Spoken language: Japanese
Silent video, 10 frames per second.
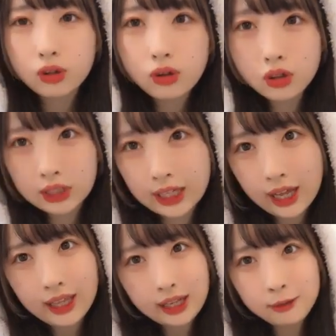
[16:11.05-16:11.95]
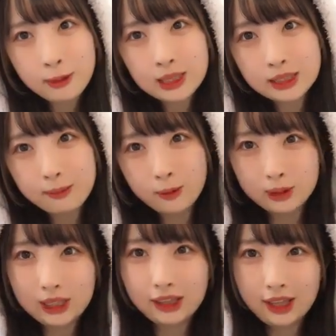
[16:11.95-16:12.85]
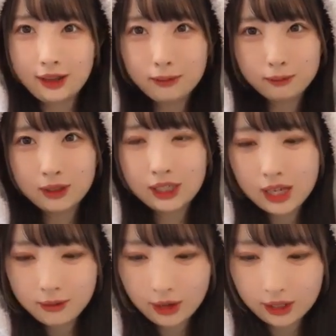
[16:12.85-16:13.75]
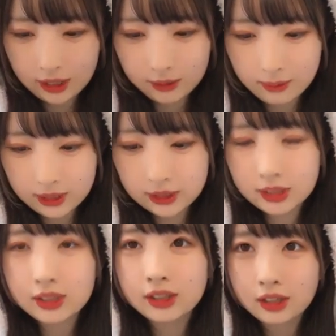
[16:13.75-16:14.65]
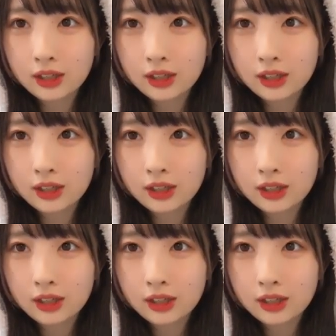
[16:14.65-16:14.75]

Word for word: 夜2回やりますでも絶対2回はやります